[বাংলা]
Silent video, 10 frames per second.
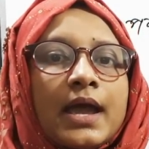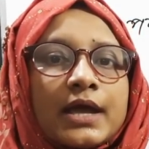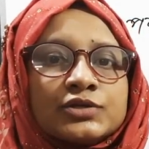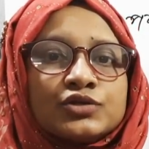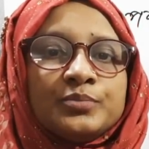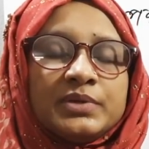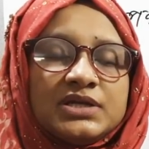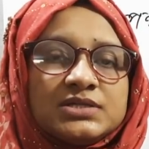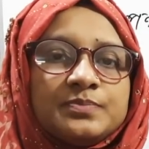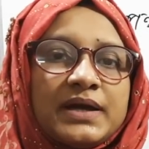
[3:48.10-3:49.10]
একশো
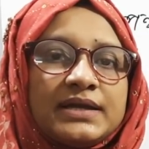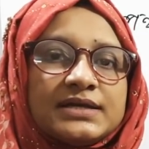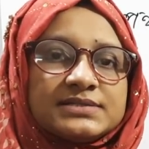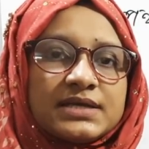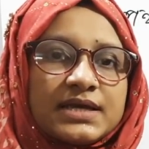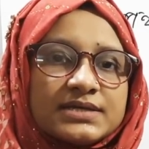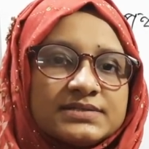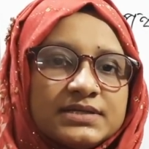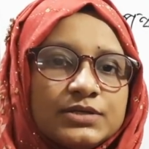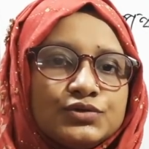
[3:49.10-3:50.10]
বিশ মাইনাস এক্স
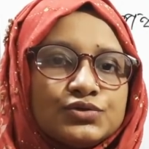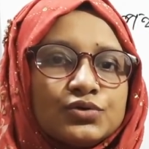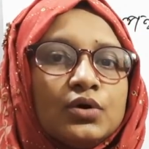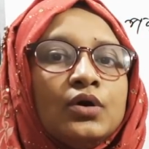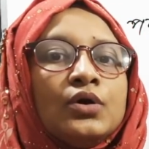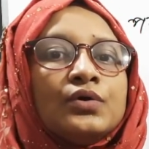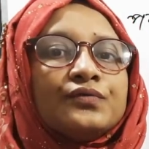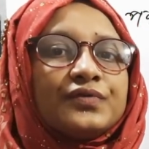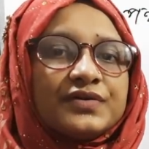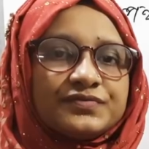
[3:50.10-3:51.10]
ইন্টু
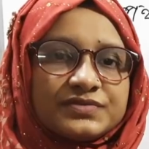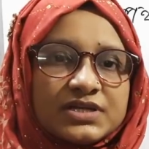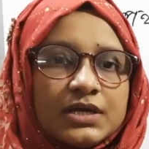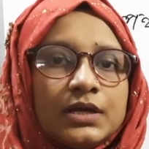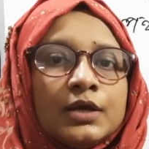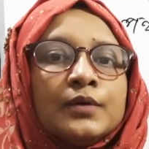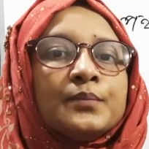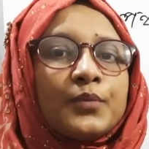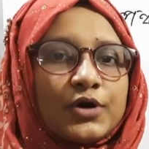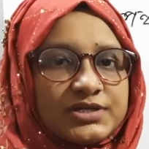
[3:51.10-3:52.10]
ফিফটি
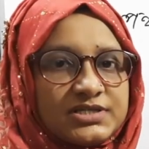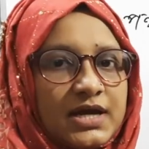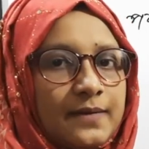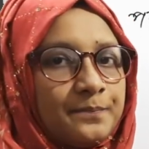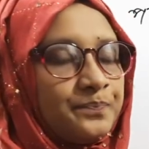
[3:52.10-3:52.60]
পয়সা